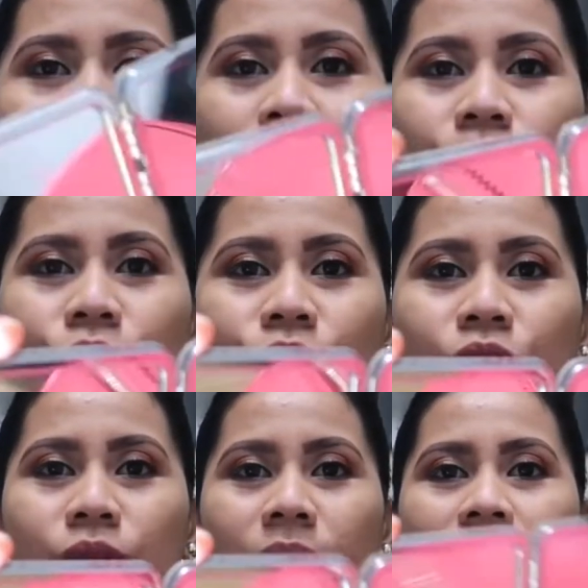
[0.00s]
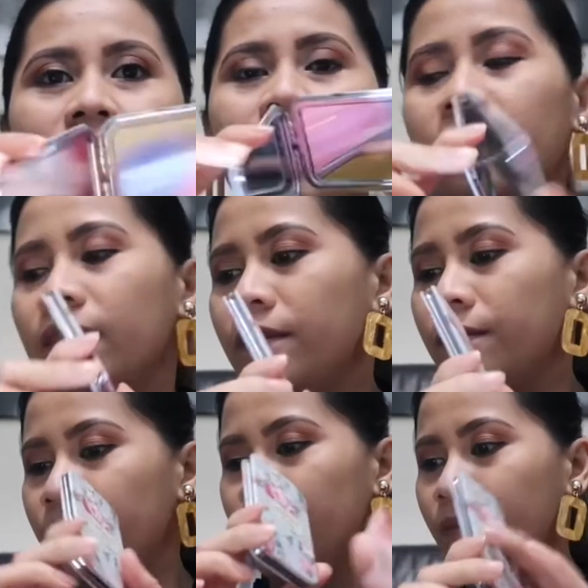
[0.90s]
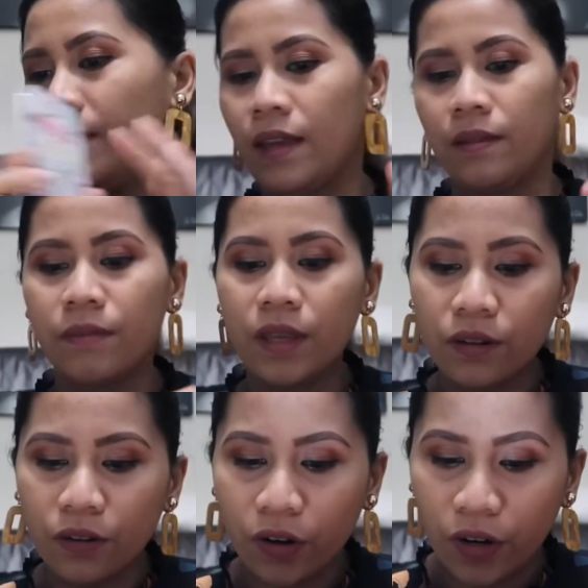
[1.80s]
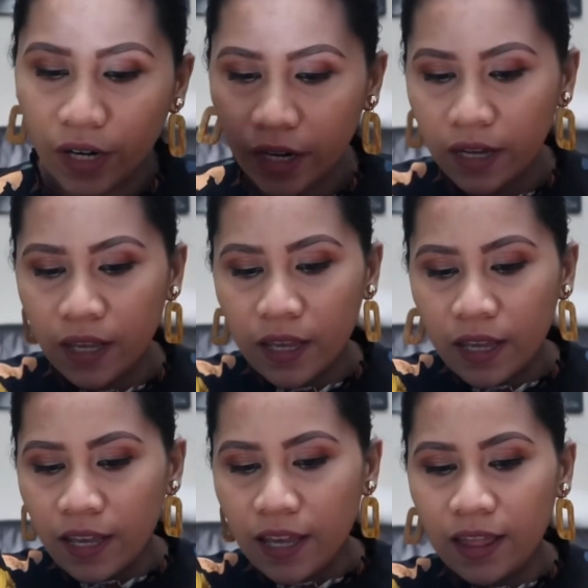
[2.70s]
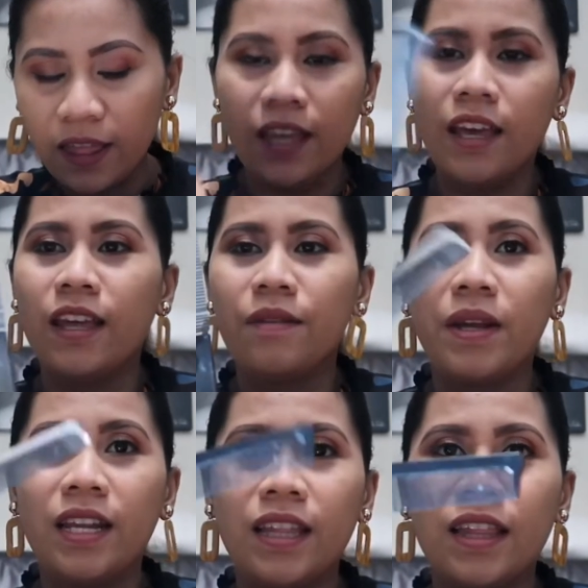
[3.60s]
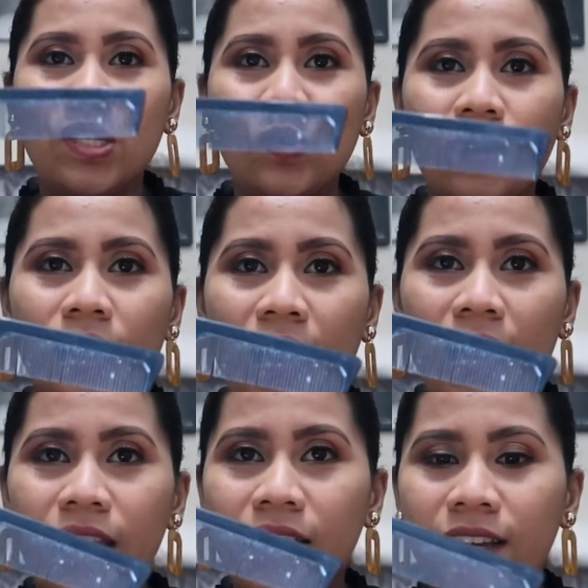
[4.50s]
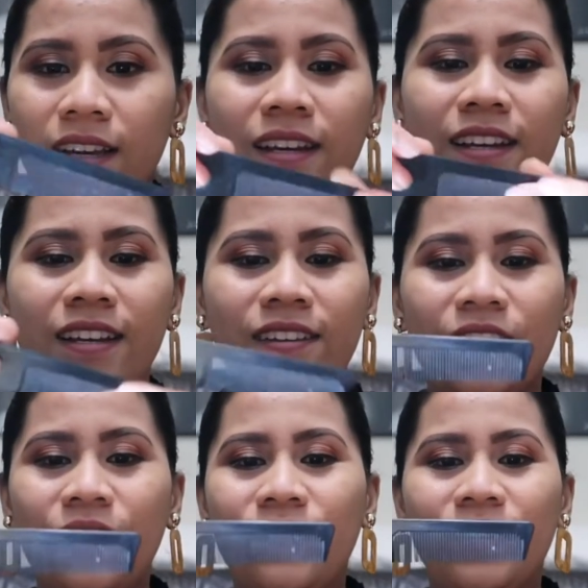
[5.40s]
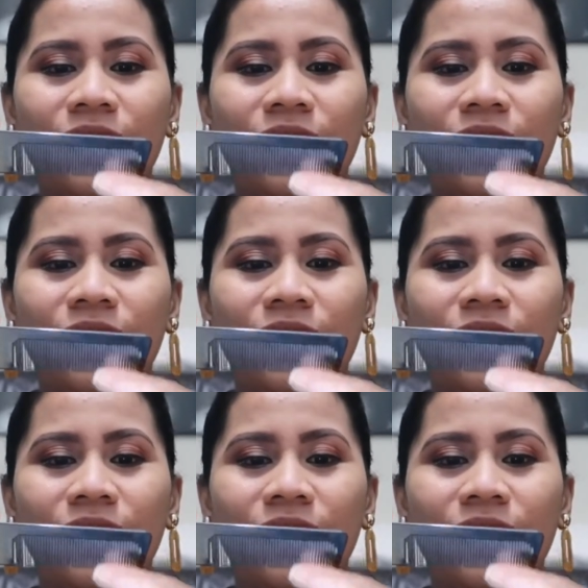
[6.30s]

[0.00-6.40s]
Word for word: tapos maliit. mirror. And then, maliit na suklay. May,